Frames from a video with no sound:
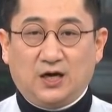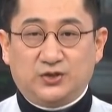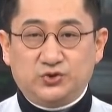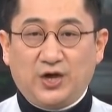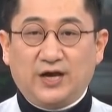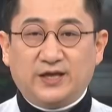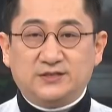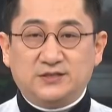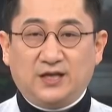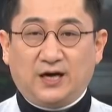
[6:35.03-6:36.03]
어,
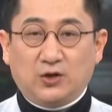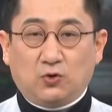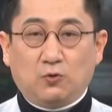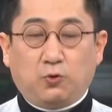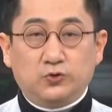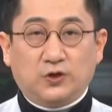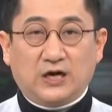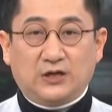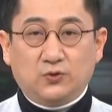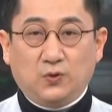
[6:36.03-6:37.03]
최악의 시나리오로
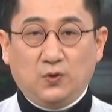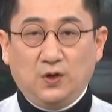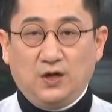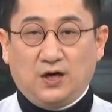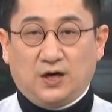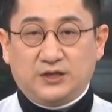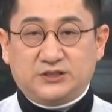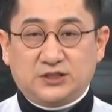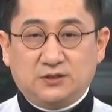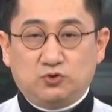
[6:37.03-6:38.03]
보더라도 어,
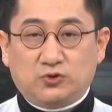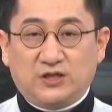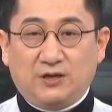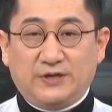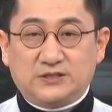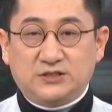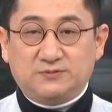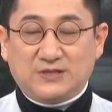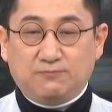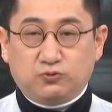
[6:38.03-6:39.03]
지금 주가 대비해서는
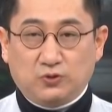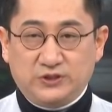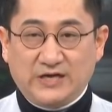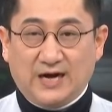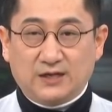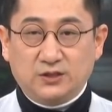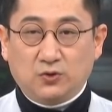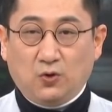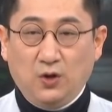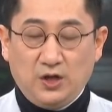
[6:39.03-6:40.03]
14% 이상
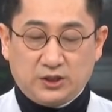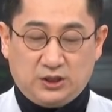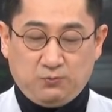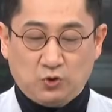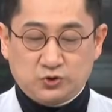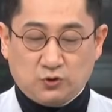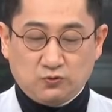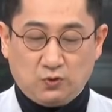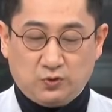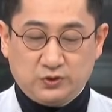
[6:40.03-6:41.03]
그리고
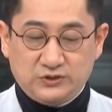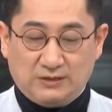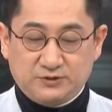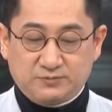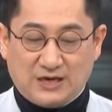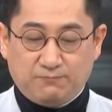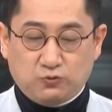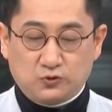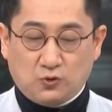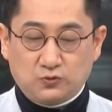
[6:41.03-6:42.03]
기본적으로는
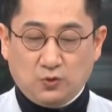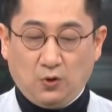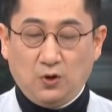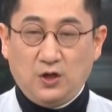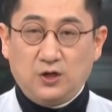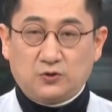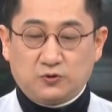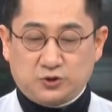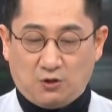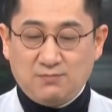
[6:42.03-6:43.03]
34% 정도
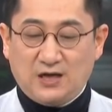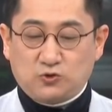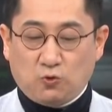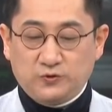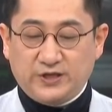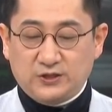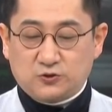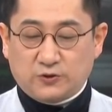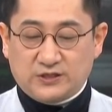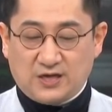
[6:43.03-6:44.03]
그리고 정말 좋은
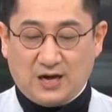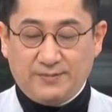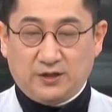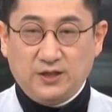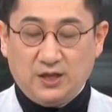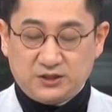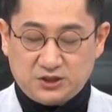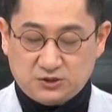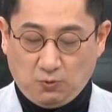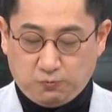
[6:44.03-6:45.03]
케이스로 계산하면
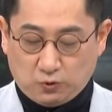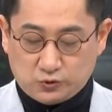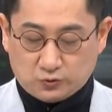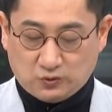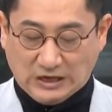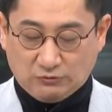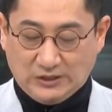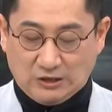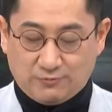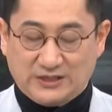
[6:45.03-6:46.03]
75% 정도
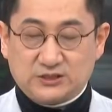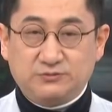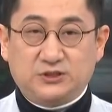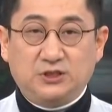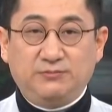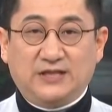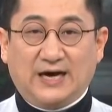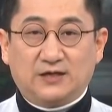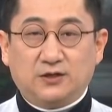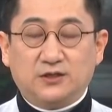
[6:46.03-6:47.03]
나온다라고 말씀을
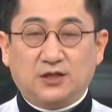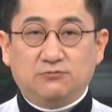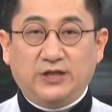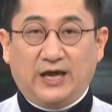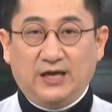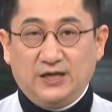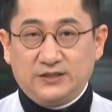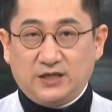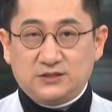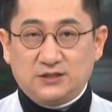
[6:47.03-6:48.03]
드립니다. 그렇기 때문에
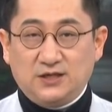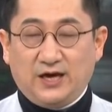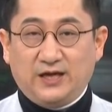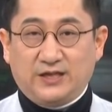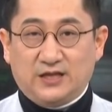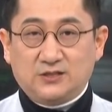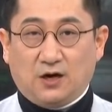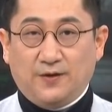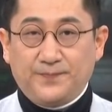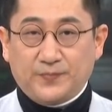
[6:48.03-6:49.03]
테슬라에
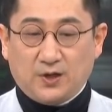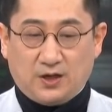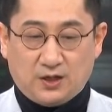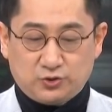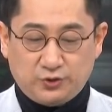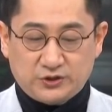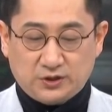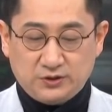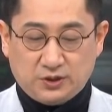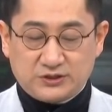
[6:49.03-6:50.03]
대해서 어,
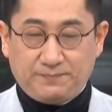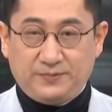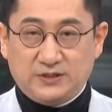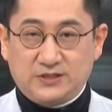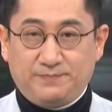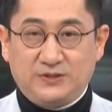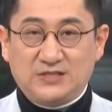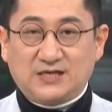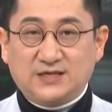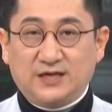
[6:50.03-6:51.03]
트위터는 어차피 이제
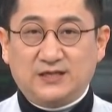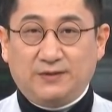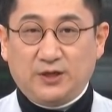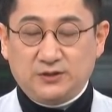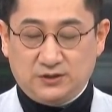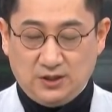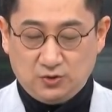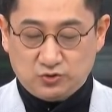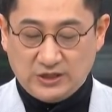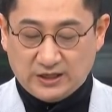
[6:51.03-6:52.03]
비상장이 되면은
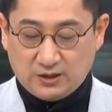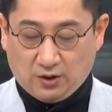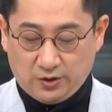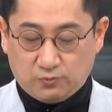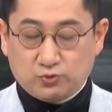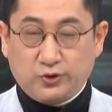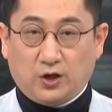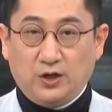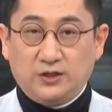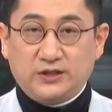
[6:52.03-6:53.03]
투자하기
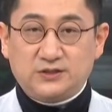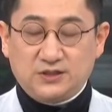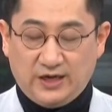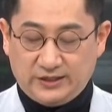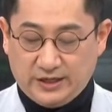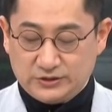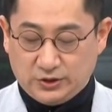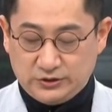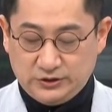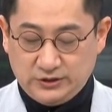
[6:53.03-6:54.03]
어렵고요. 테슬라에
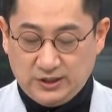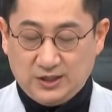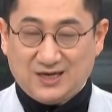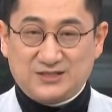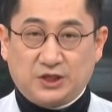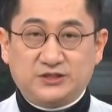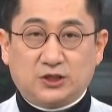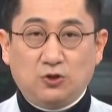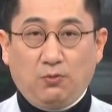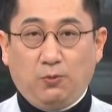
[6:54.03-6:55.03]
대해서는 어,
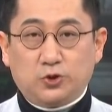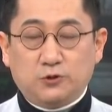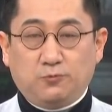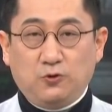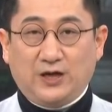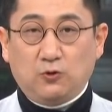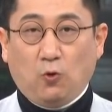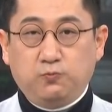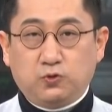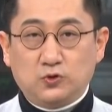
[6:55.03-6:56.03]
전체 글로벌 포트폴리오 한
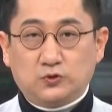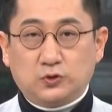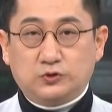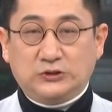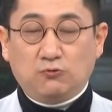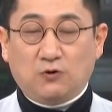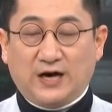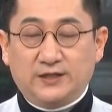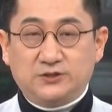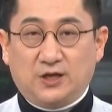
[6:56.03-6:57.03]
5% 정도 들고
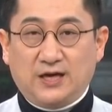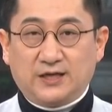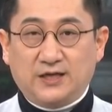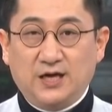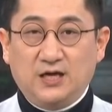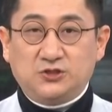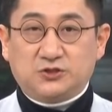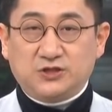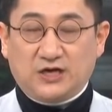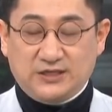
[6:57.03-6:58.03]
가는 전략이
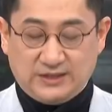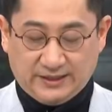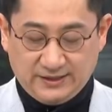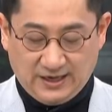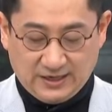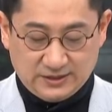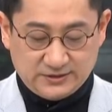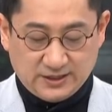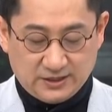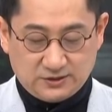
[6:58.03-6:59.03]
적절하지 않나라는
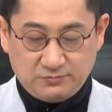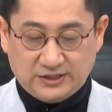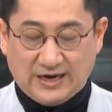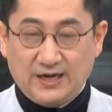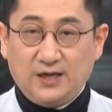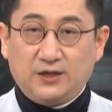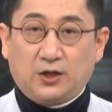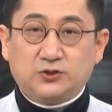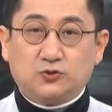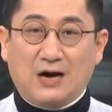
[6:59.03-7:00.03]
생각이 듭니다.
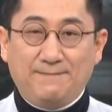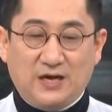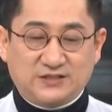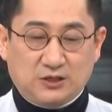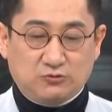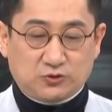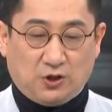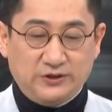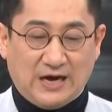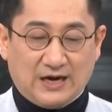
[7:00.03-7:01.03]
여기서 또 한 발자국
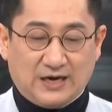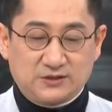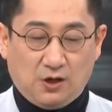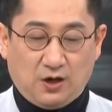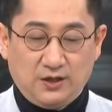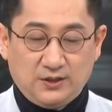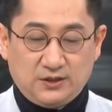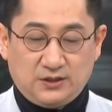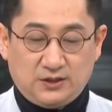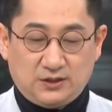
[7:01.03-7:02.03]
더 나아가서
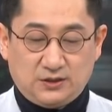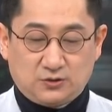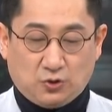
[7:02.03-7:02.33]
이